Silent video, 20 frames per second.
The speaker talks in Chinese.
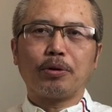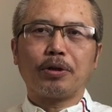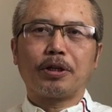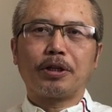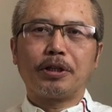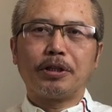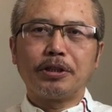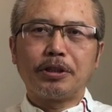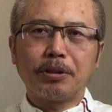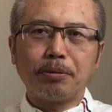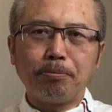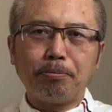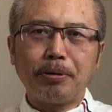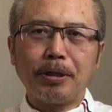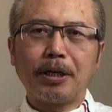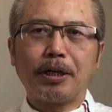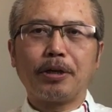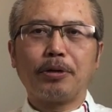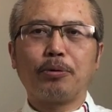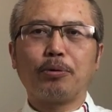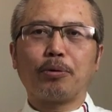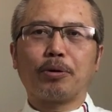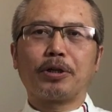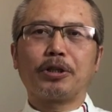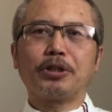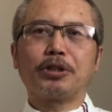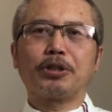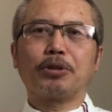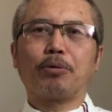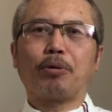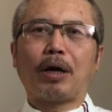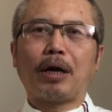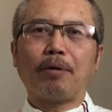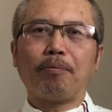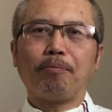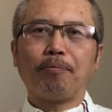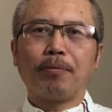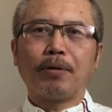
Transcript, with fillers: 的人生病，很多人死亡。